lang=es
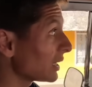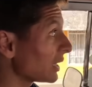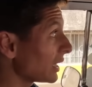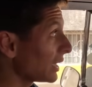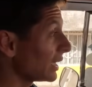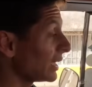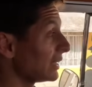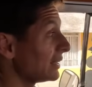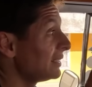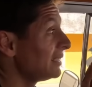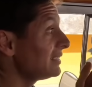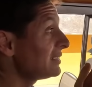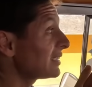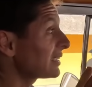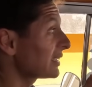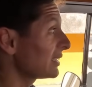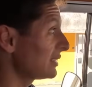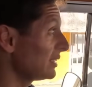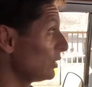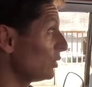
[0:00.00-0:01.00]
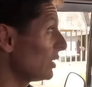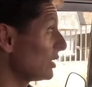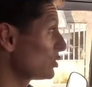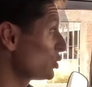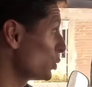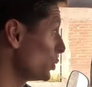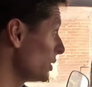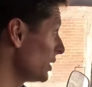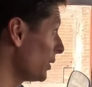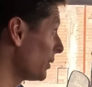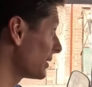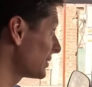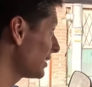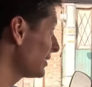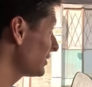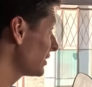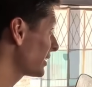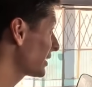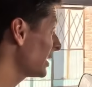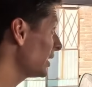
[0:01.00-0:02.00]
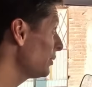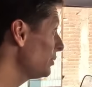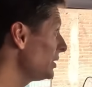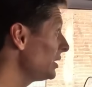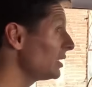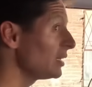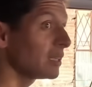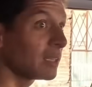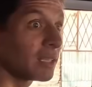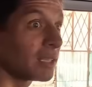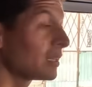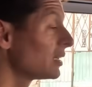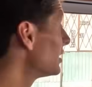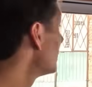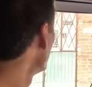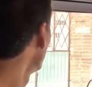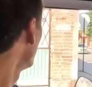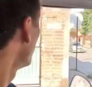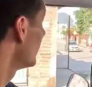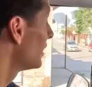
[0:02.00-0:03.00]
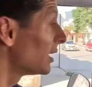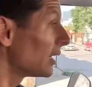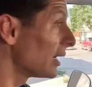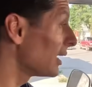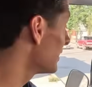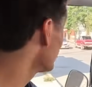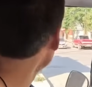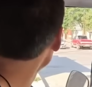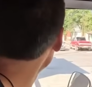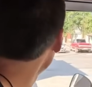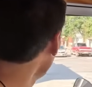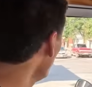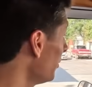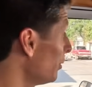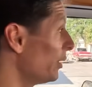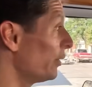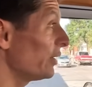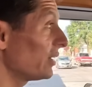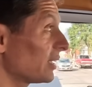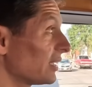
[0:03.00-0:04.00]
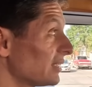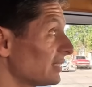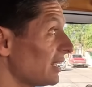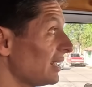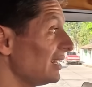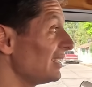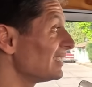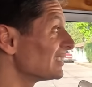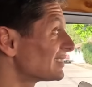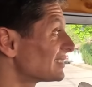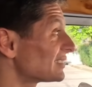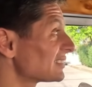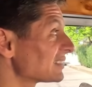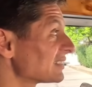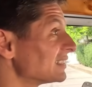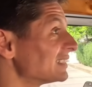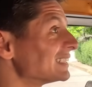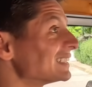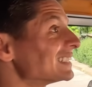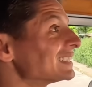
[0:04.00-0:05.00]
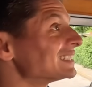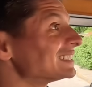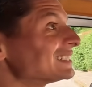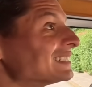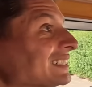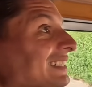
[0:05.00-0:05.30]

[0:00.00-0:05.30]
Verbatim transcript: Eh, dice que tiene una subida bastante heavy vamos a ver qué tal es. Ay, que